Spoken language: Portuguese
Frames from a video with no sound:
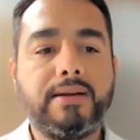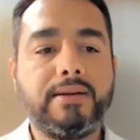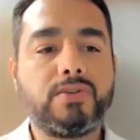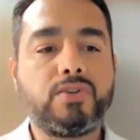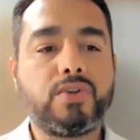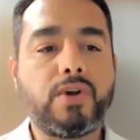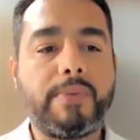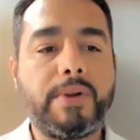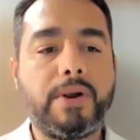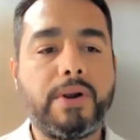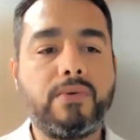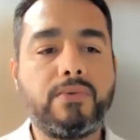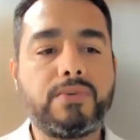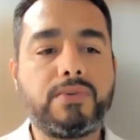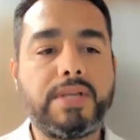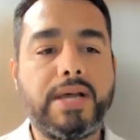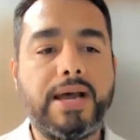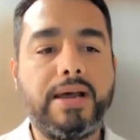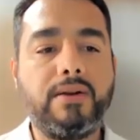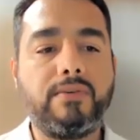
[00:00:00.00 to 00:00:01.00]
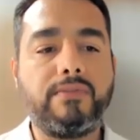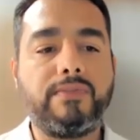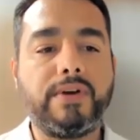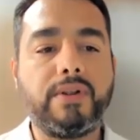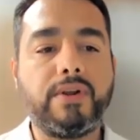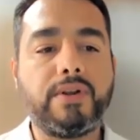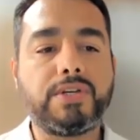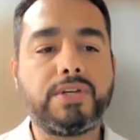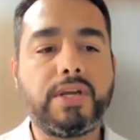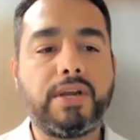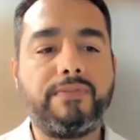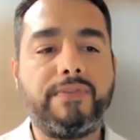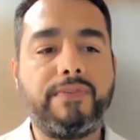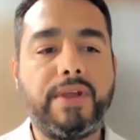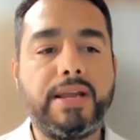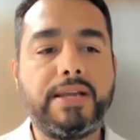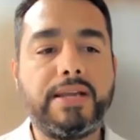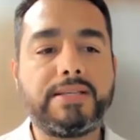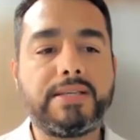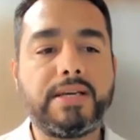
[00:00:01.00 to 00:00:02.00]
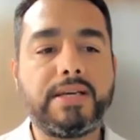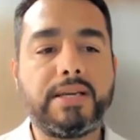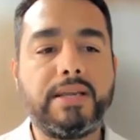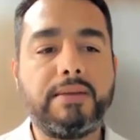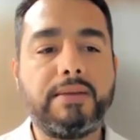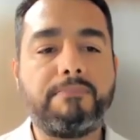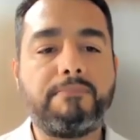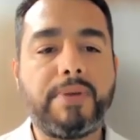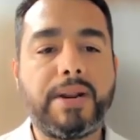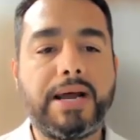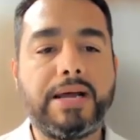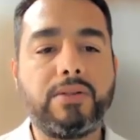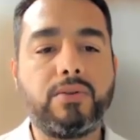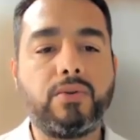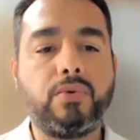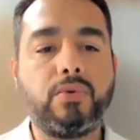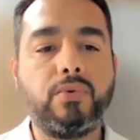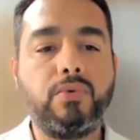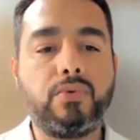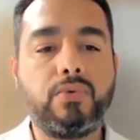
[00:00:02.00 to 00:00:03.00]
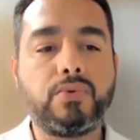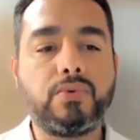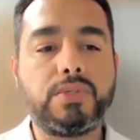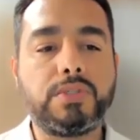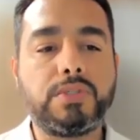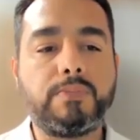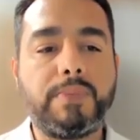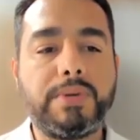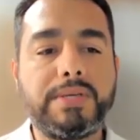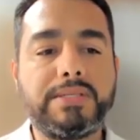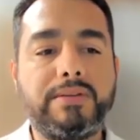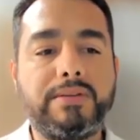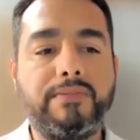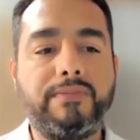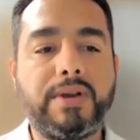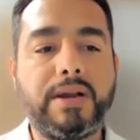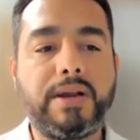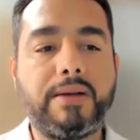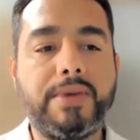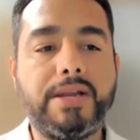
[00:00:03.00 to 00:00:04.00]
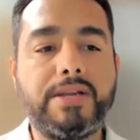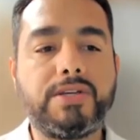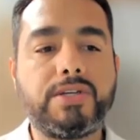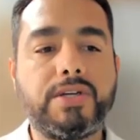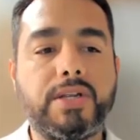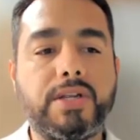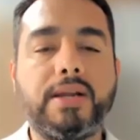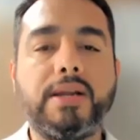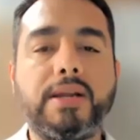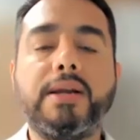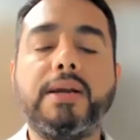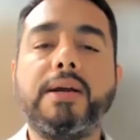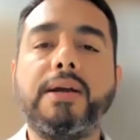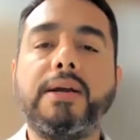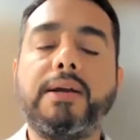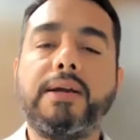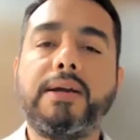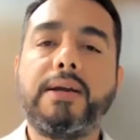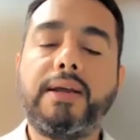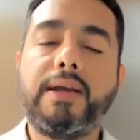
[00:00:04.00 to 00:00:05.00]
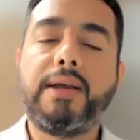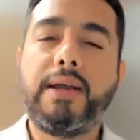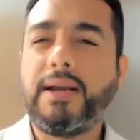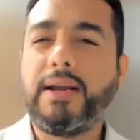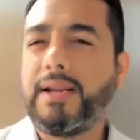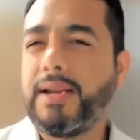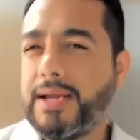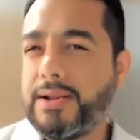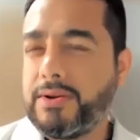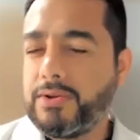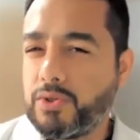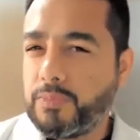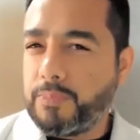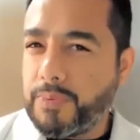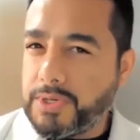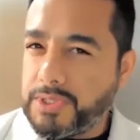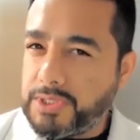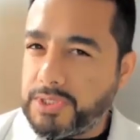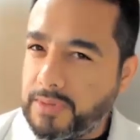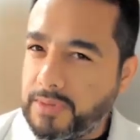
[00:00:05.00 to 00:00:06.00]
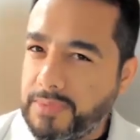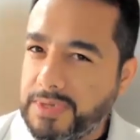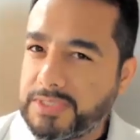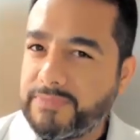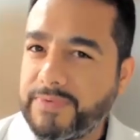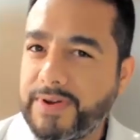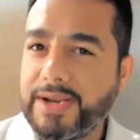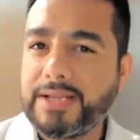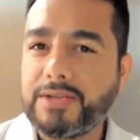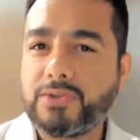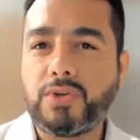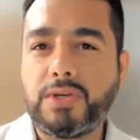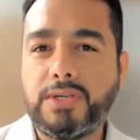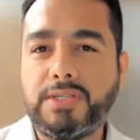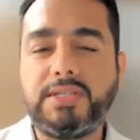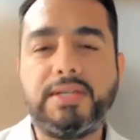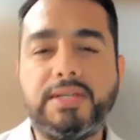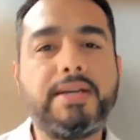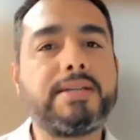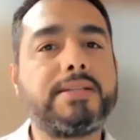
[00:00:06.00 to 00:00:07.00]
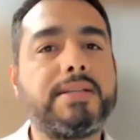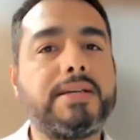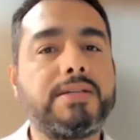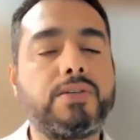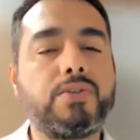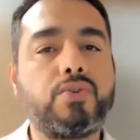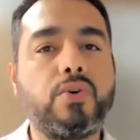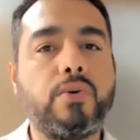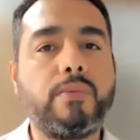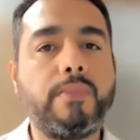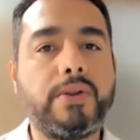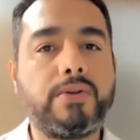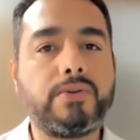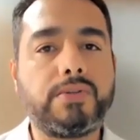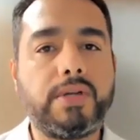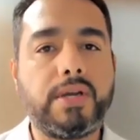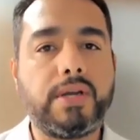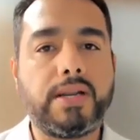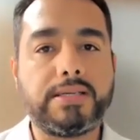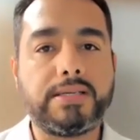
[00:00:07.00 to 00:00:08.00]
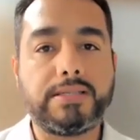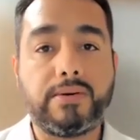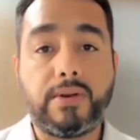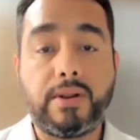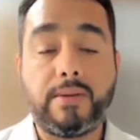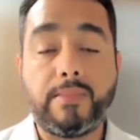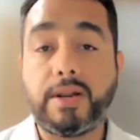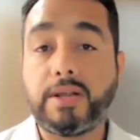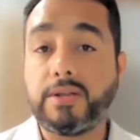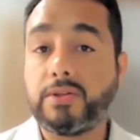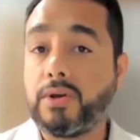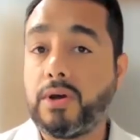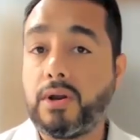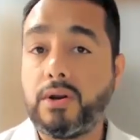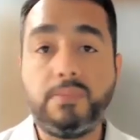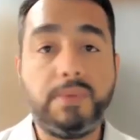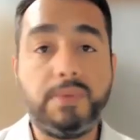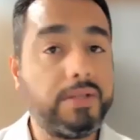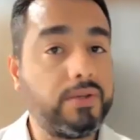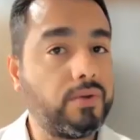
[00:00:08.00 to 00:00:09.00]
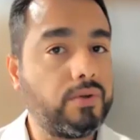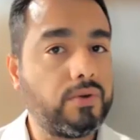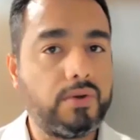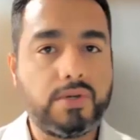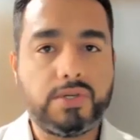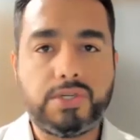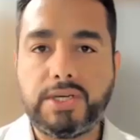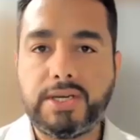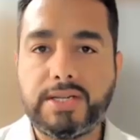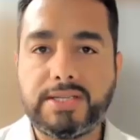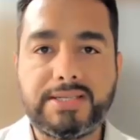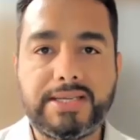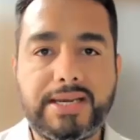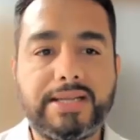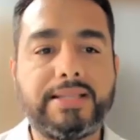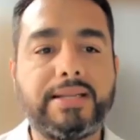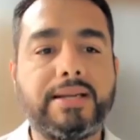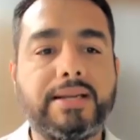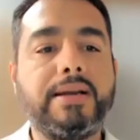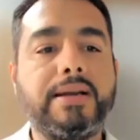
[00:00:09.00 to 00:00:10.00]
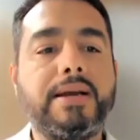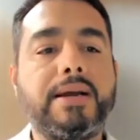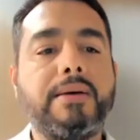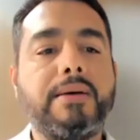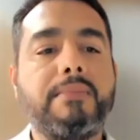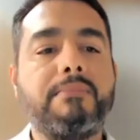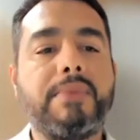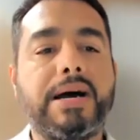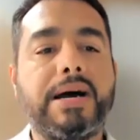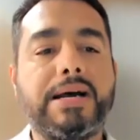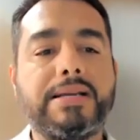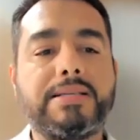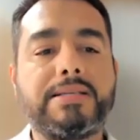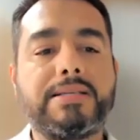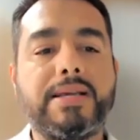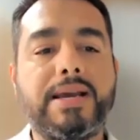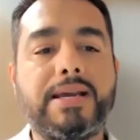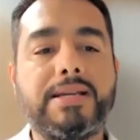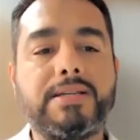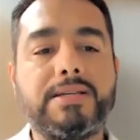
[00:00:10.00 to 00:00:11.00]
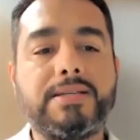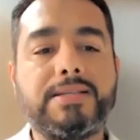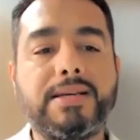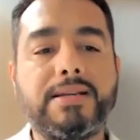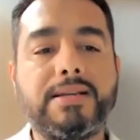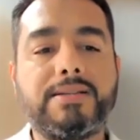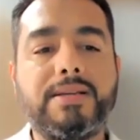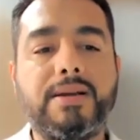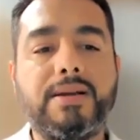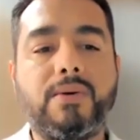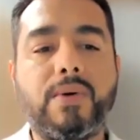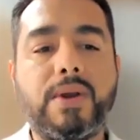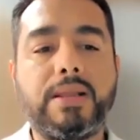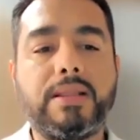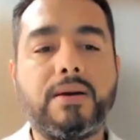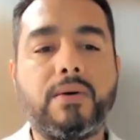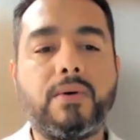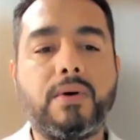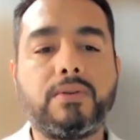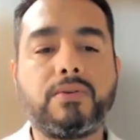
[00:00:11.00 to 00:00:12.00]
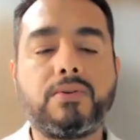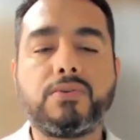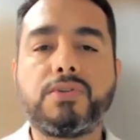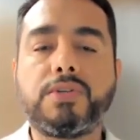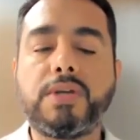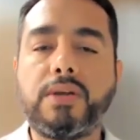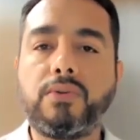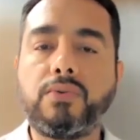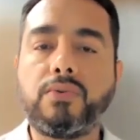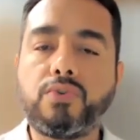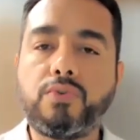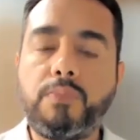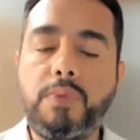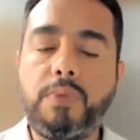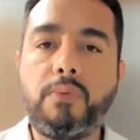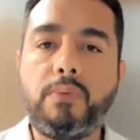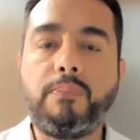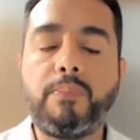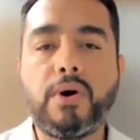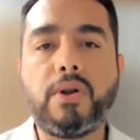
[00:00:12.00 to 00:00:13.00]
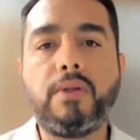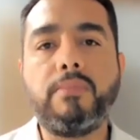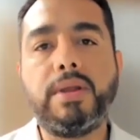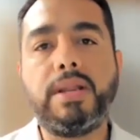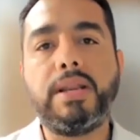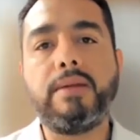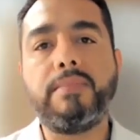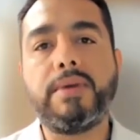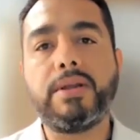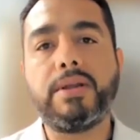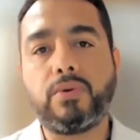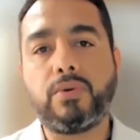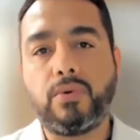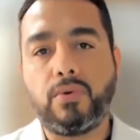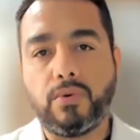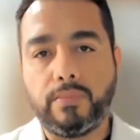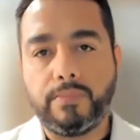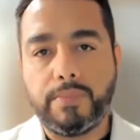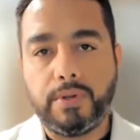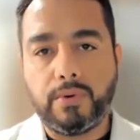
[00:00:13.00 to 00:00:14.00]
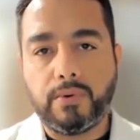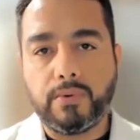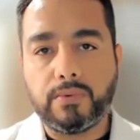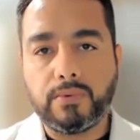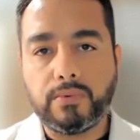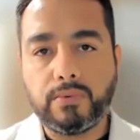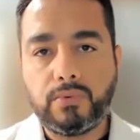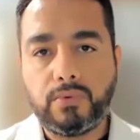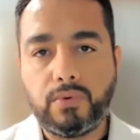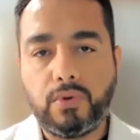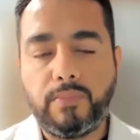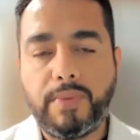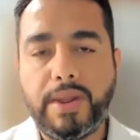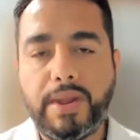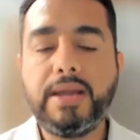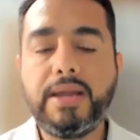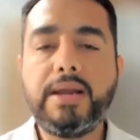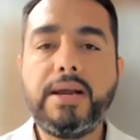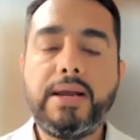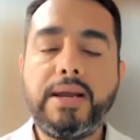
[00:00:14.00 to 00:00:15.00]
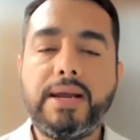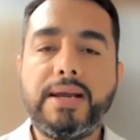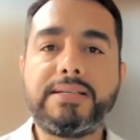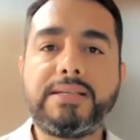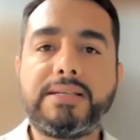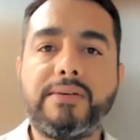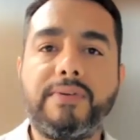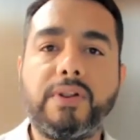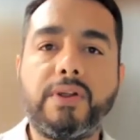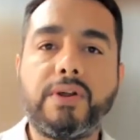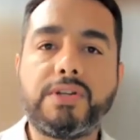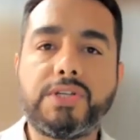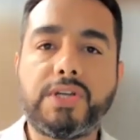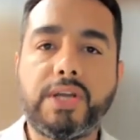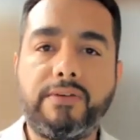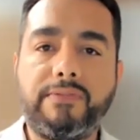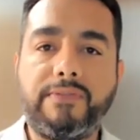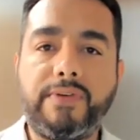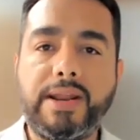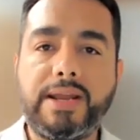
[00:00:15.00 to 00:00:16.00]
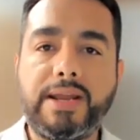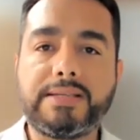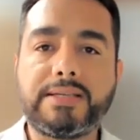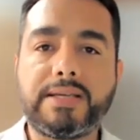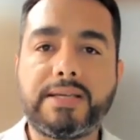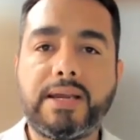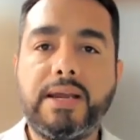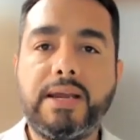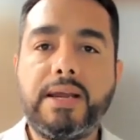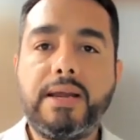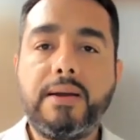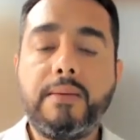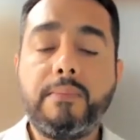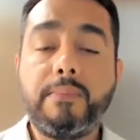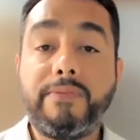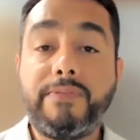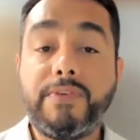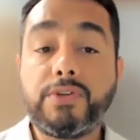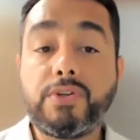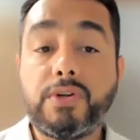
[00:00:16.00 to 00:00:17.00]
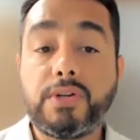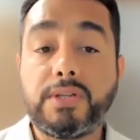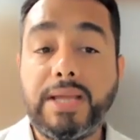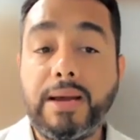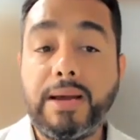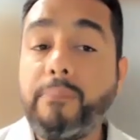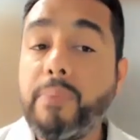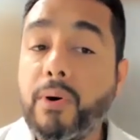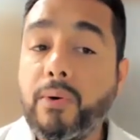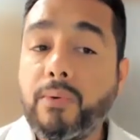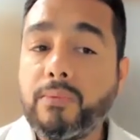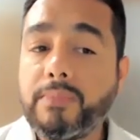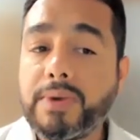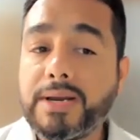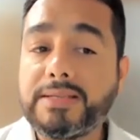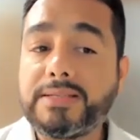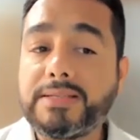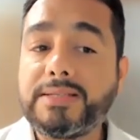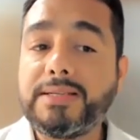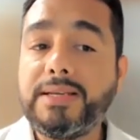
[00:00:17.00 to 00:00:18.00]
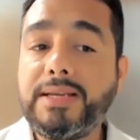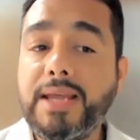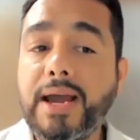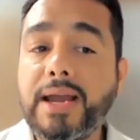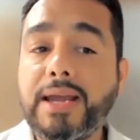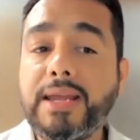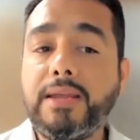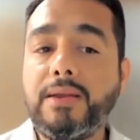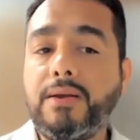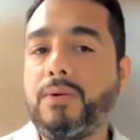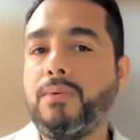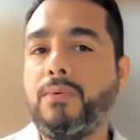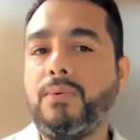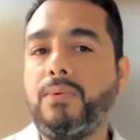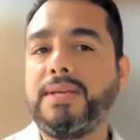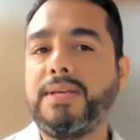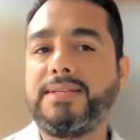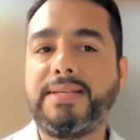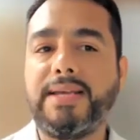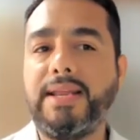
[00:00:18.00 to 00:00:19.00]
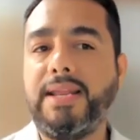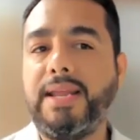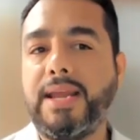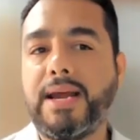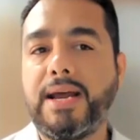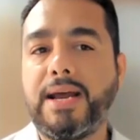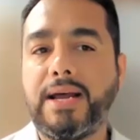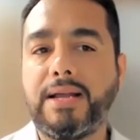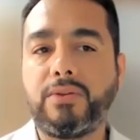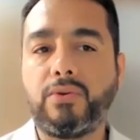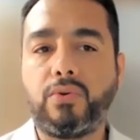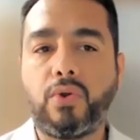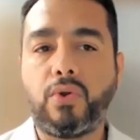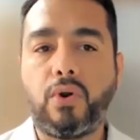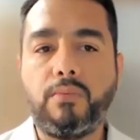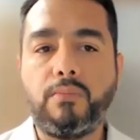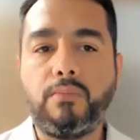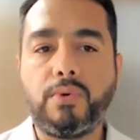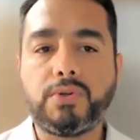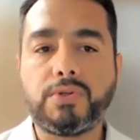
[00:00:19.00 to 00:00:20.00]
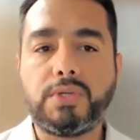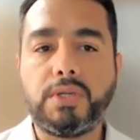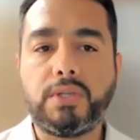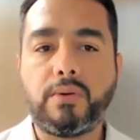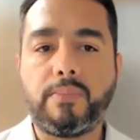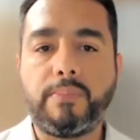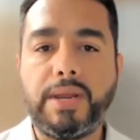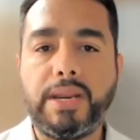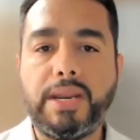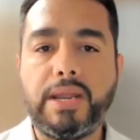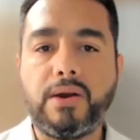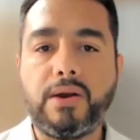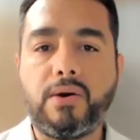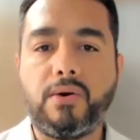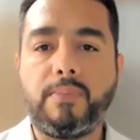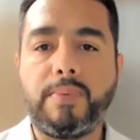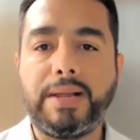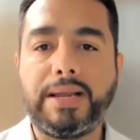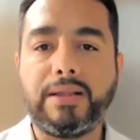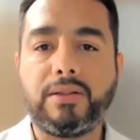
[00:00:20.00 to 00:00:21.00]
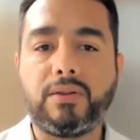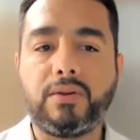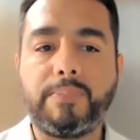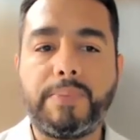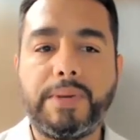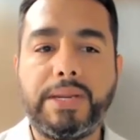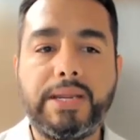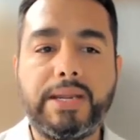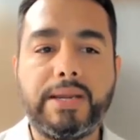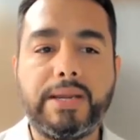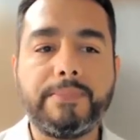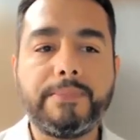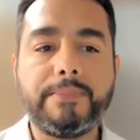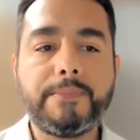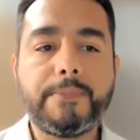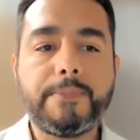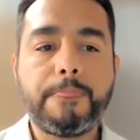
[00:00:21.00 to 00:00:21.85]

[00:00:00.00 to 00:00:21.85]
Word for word: Só para constar, o valor de referência aqui para adultos especificamente, né? É, claro, isso pode ter umas variaçõezinhas nesses números em relação ao laboratório, metodologia, etc mas é de 150 a 400 mil por milímetro cúbico. Tudo bem? Esse é o valor de referência. Professor, tá bom, mas e aí? O que seria a trombocitopenia ou plaquetopenia?